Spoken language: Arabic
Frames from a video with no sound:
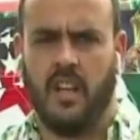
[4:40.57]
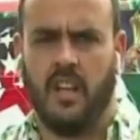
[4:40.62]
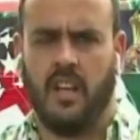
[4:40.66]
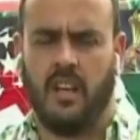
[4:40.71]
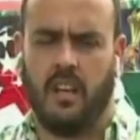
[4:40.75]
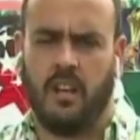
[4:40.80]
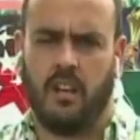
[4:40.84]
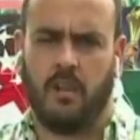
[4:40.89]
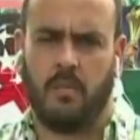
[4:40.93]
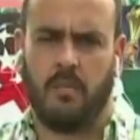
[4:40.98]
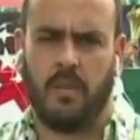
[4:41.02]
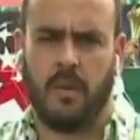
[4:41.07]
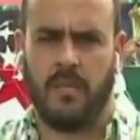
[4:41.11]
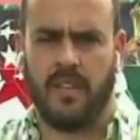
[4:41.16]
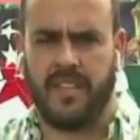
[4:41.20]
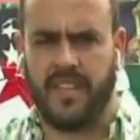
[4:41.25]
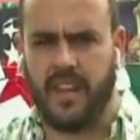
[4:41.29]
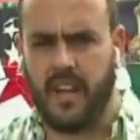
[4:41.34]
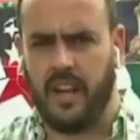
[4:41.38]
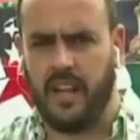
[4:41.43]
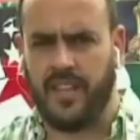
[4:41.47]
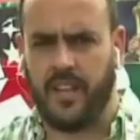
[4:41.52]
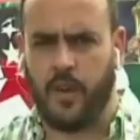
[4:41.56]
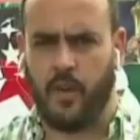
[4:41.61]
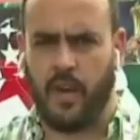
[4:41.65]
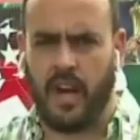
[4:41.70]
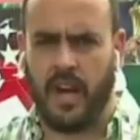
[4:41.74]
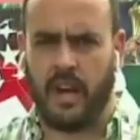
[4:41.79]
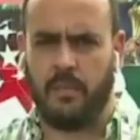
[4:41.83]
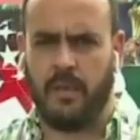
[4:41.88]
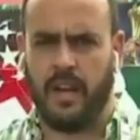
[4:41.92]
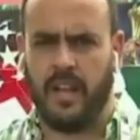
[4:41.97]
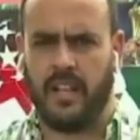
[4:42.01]
آه، ربما ثلاثة أو
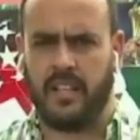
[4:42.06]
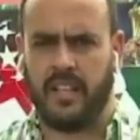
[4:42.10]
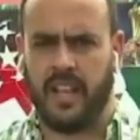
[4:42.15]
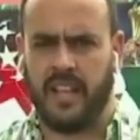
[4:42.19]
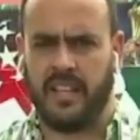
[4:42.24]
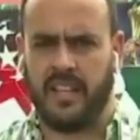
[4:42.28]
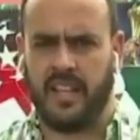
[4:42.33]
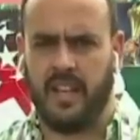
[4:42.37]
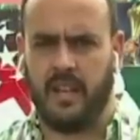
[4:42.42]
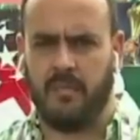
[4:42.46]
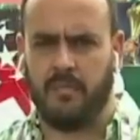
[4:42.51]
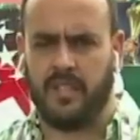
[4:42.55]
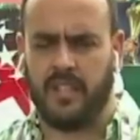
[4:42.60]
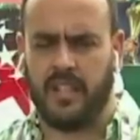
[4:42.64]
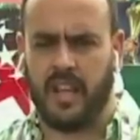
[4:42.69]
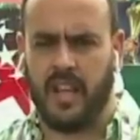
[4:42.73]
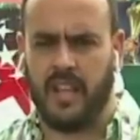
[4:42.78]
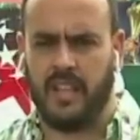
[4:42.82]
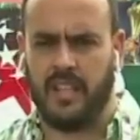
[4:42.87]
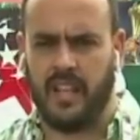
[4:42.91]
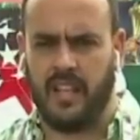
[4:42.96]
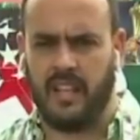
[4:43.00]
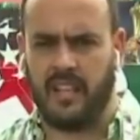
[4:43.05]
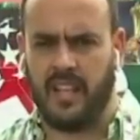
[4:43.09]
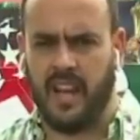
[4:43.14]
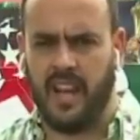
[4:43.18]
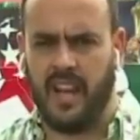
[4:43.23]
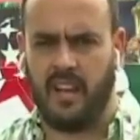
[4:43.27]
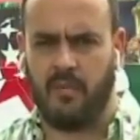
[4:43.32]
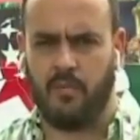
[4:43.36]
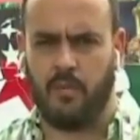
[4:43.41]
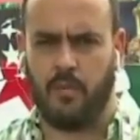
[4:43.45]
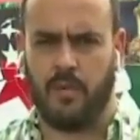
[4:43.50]
أربعة أيام
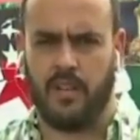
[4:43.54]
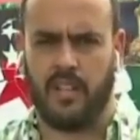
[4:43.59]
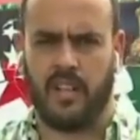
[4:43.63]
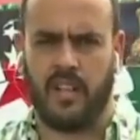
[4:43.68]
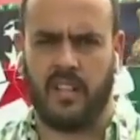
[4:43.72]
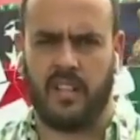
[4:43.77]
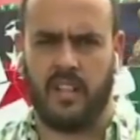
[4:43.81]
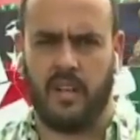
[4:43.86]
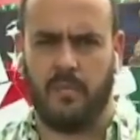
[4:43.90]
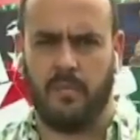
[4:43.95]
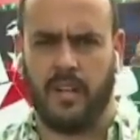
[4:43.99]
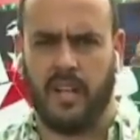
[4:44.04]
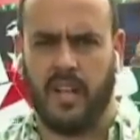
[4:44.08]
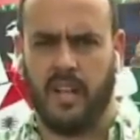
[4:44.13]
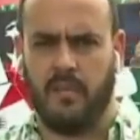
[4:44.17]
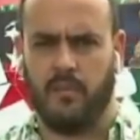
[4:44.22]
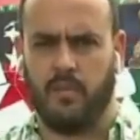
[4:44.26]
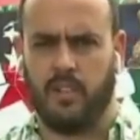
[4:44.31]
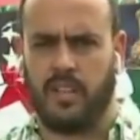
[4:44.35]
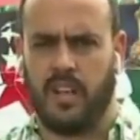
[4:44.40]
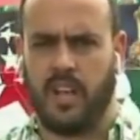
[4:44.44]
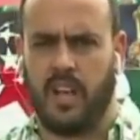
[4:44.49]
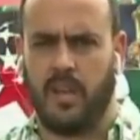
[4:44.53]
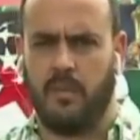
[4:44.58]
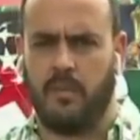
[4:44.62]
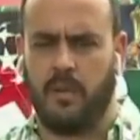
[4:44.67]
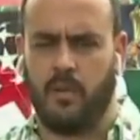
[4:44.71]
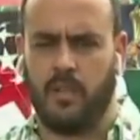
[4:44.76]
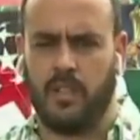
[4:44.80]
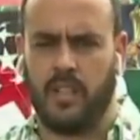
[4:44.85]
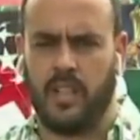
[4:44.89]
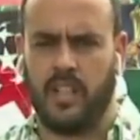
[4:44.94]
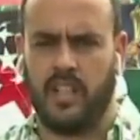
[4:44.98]
سيلتحق مباشرة بالمنتخب
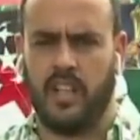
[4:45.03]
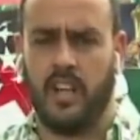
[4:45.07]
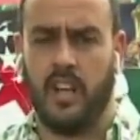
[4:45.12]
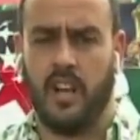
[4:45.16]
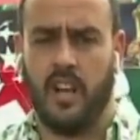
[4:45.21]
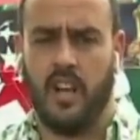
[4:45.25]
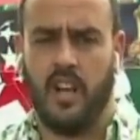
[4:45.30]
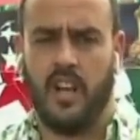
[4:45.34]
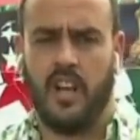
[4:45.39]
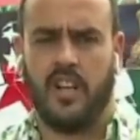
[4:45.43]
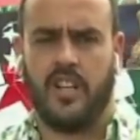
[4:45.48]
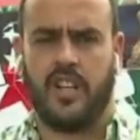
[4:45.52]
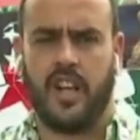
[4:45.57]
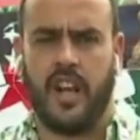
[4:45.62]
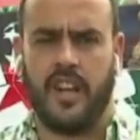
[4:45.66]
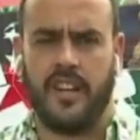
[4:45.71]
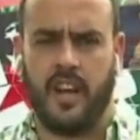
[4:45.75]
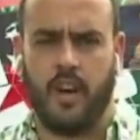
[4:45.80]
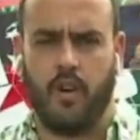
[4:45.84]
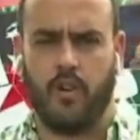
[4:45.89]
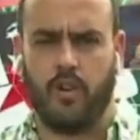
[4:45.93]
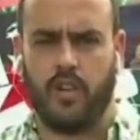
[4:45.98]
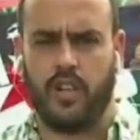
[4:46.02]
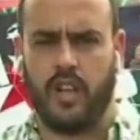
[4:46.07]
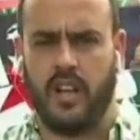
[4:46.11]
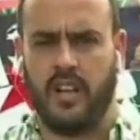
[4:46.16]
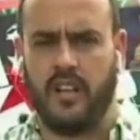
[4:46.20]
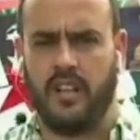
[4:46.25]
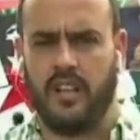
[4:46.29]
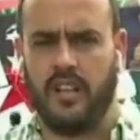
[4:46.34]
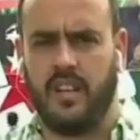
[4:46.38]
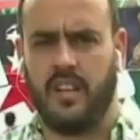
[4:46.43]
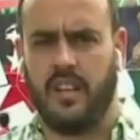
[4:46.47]
الوطني شأنه
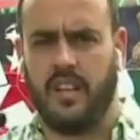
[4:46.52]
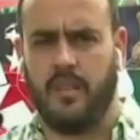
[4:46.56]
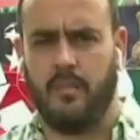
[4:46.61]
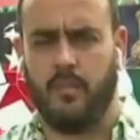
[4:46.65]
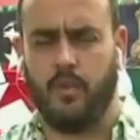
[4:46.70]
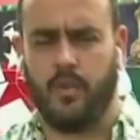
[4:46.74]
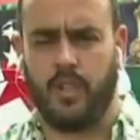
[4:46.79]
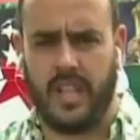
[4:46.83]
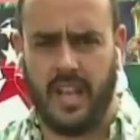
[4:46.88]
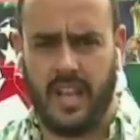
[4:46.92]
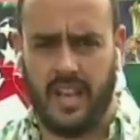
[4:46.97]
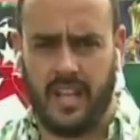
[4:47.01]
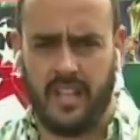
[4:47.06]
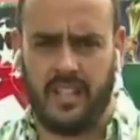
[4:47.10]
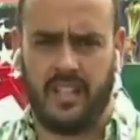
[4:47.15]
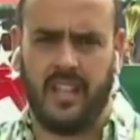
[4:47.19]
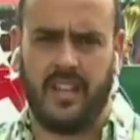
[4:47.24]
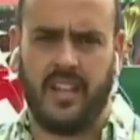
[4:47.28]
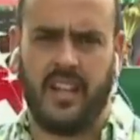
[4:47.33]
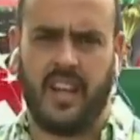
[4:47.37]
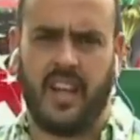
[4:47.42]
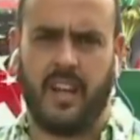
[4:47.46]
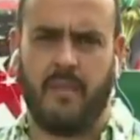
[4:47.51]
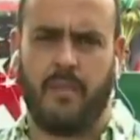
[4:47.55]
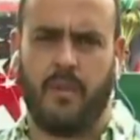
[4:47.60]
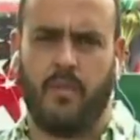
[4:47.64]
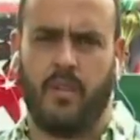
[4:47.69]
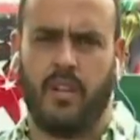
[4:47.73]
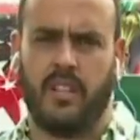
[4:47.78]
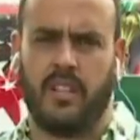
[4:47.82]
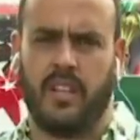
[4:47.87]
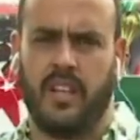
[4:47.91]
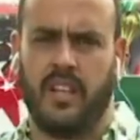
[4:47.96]
شأن مساعد الناخب
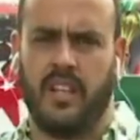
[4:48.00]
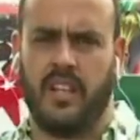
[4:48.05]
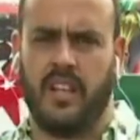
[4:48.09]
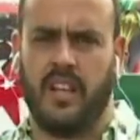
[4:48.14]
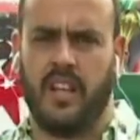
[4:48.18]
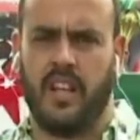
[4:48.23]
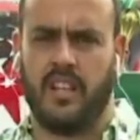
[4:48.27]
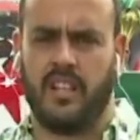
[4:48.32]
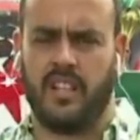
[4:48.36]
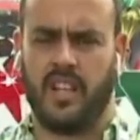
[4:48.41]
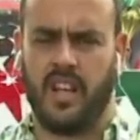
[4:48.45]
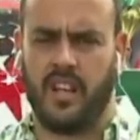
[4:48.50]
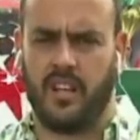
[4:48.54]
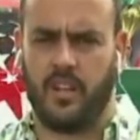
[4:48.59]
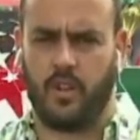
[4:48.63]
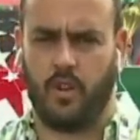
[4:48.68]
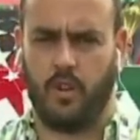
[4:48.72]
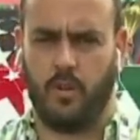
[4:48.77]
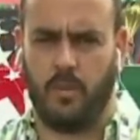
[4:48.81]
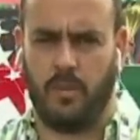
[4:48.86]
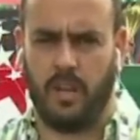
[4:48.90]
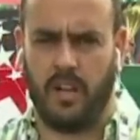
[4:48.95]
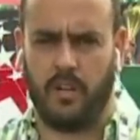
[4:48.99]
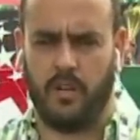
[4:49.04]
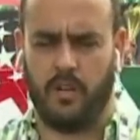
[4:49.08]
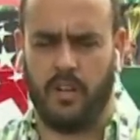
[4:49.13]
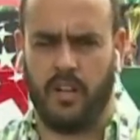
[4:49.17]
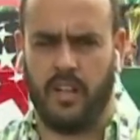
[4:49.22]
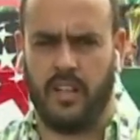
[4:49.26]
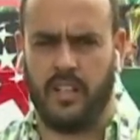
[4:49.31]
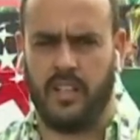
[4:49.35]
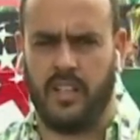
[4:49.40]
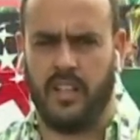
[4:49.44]
الوطني سيرج غومانو
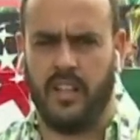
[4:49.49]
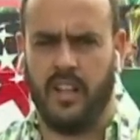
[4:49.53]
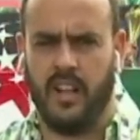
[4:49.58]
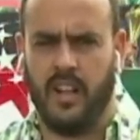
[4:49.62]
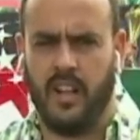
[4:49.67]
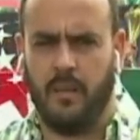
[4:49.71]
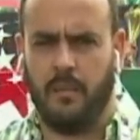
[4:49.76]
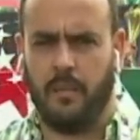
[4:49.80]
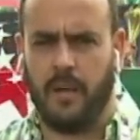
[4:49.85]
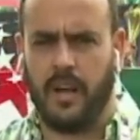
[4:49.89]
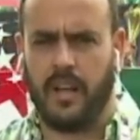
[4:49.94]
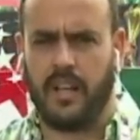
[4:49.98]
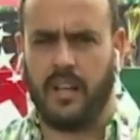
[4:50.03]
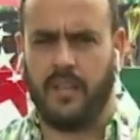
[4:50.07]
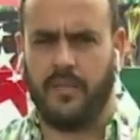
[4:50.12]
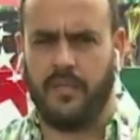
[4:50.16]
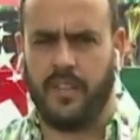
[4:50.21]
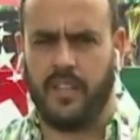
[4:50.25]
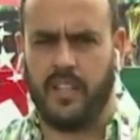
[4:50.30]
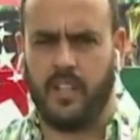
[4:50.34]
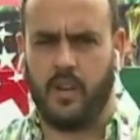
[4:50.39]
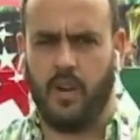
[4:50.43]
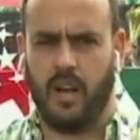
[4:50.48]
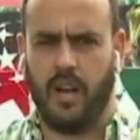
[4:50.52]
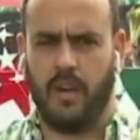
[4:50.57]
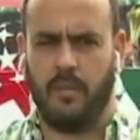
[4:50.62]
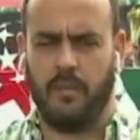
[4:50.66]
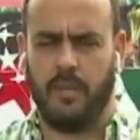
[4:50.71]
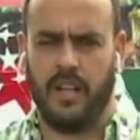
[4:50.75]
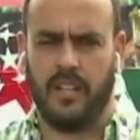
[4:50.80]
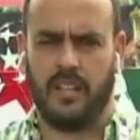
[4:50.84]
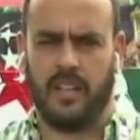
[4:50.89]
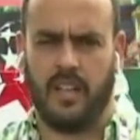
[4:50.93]
الذي بقي في الدوحة
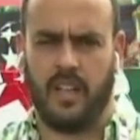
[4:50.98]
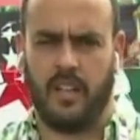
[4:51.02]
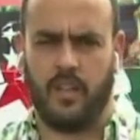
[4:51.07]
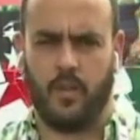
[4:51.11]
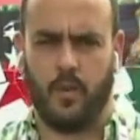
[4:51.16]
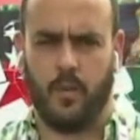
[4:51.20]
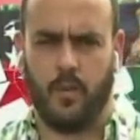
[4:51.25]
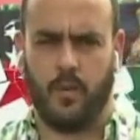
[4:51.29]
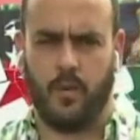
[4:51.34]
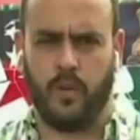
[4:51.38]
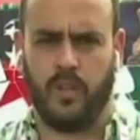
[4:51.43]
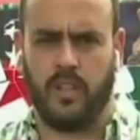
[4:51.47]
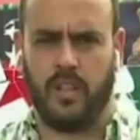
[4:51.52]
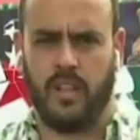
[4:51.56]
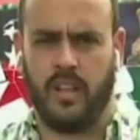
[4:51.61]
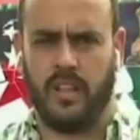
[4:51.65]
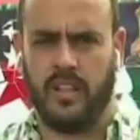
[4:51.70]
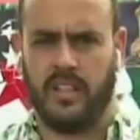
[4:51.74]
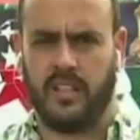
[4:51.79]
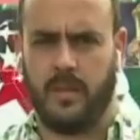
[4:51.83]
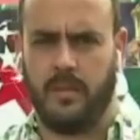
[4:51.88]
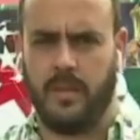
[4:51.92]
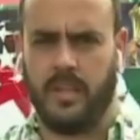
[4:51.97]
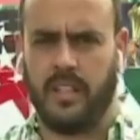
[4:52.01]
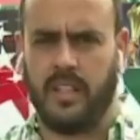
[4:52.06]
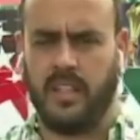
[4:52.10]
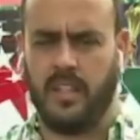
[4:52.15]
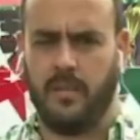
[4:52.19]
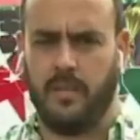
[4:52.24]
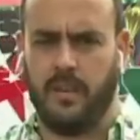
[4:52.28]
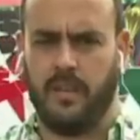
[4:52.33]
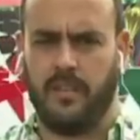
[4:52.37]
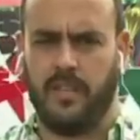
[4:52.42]
بعد ثبوت
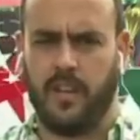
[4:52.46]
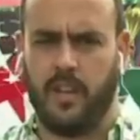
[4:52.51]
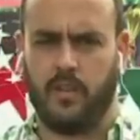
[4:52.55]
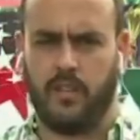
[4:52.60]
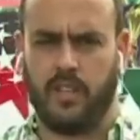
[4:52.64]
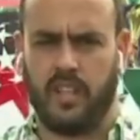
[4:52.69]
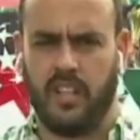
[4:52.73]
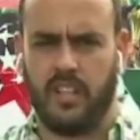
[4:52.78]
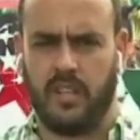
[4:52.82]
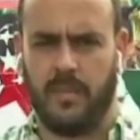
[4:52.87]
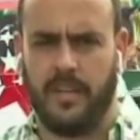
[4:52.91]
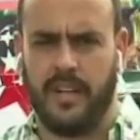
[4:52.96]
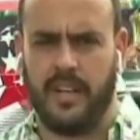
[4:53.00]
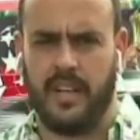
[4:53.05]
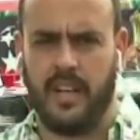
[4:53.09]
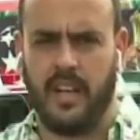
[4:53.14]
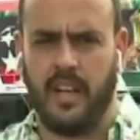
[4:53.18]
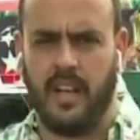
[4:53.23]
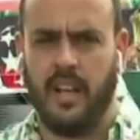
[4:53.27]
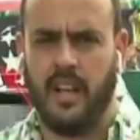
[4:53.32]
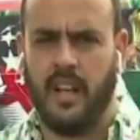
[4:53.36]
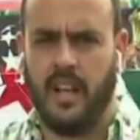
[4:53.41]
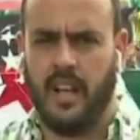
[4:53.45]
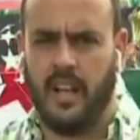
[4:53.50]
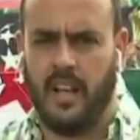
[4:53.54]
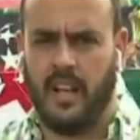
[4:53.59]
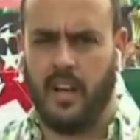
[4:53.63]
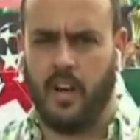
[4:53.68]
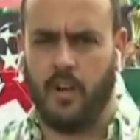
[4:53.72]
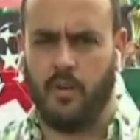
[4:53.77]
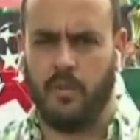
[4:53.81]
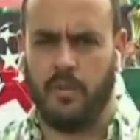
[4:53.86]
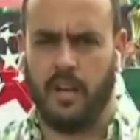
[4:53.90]
إصابته بالفيروس نتمنى
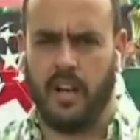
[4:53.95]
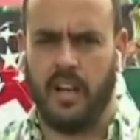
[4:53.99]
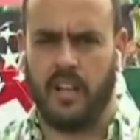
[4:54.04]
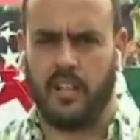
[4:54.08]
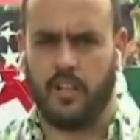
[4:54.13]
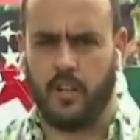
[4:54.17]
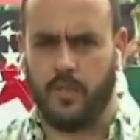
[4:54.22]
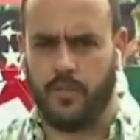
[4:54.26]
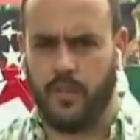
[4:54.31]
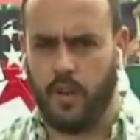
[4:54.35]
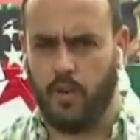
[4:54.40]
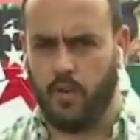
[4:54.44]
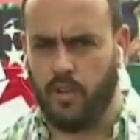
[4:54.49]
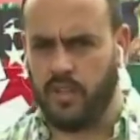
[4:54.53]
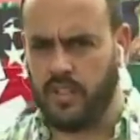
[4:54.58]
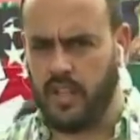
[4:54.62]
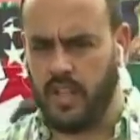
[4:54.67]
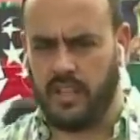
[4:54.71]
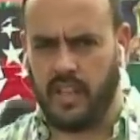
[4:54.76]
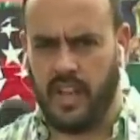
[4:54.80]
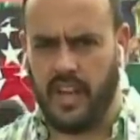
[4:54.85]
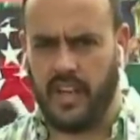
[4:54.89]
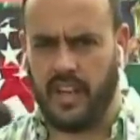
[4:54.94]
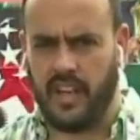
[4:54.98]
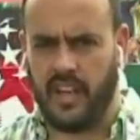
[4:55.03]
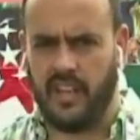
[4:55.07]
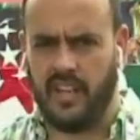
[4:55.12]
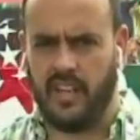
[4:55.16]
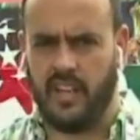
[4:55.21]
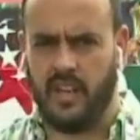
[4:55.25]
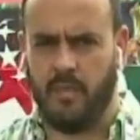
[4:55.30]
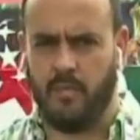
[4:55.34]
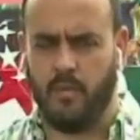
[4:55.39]
لهما الشفاء
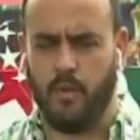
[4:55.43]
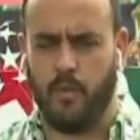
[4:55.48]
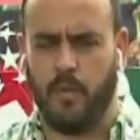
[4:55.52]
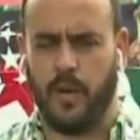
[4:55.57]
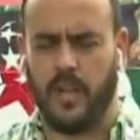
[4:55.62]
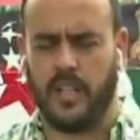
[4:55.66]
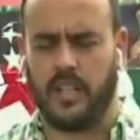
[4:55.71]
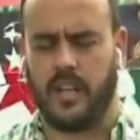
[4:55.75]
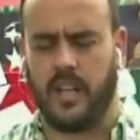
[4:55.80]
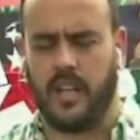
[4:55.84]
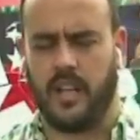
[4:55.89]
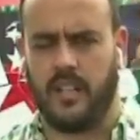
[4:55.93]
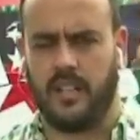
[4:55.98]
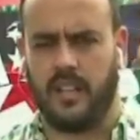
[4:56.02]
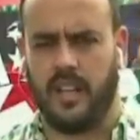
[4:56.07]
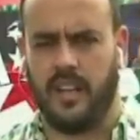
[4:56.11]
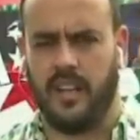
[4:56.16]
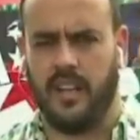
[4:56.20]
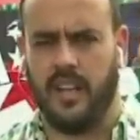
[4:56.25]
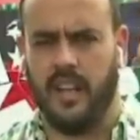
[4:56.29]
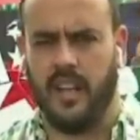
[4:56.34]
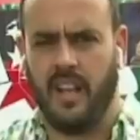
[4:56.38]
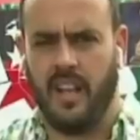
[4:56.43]
وسيلتحقان مباشرة